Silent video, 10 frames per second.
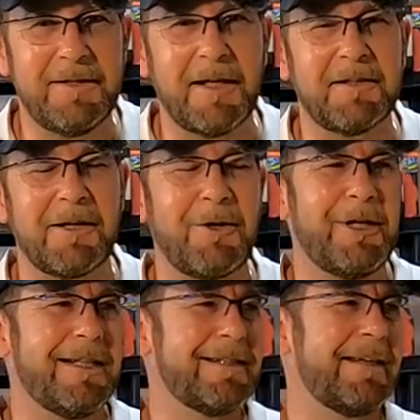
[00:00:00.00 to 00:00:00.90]
certains
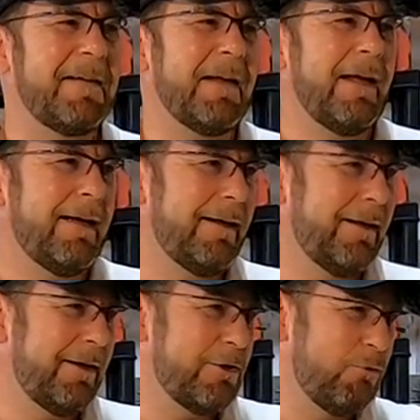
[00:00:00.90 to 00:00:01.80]
connaissent.
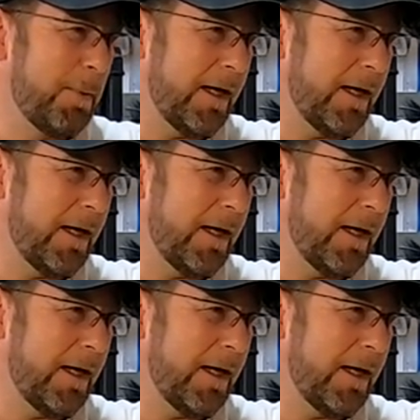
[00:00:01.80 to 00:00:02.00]
je vous